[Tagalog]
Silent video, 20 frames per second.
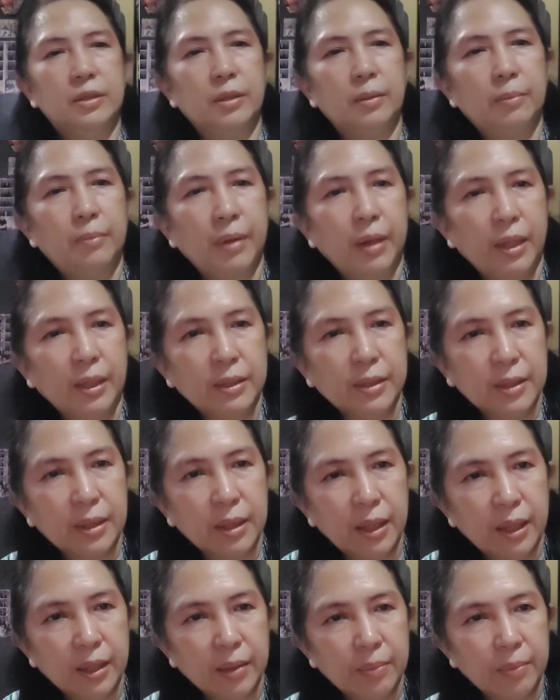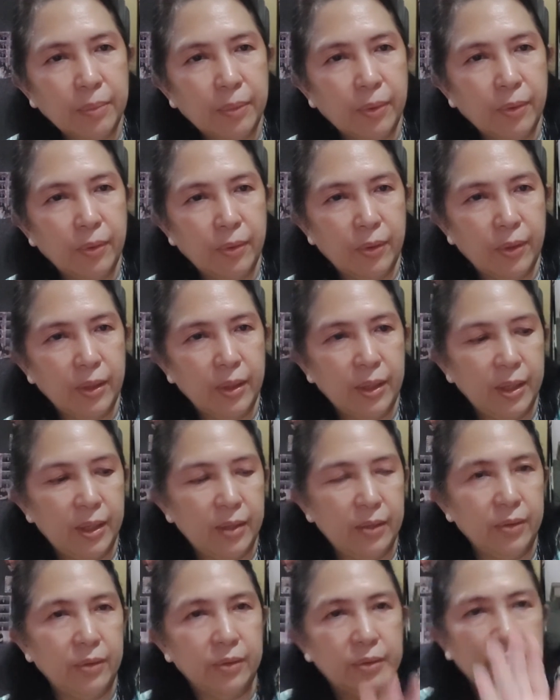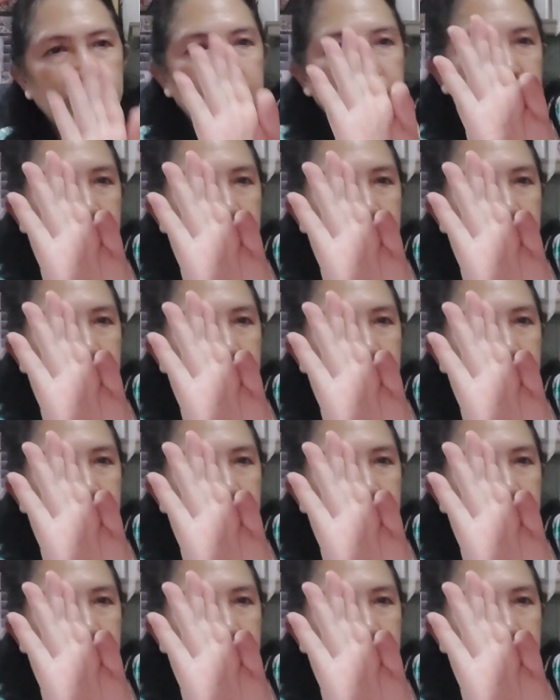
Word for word: a bracelet po. Ayan, no?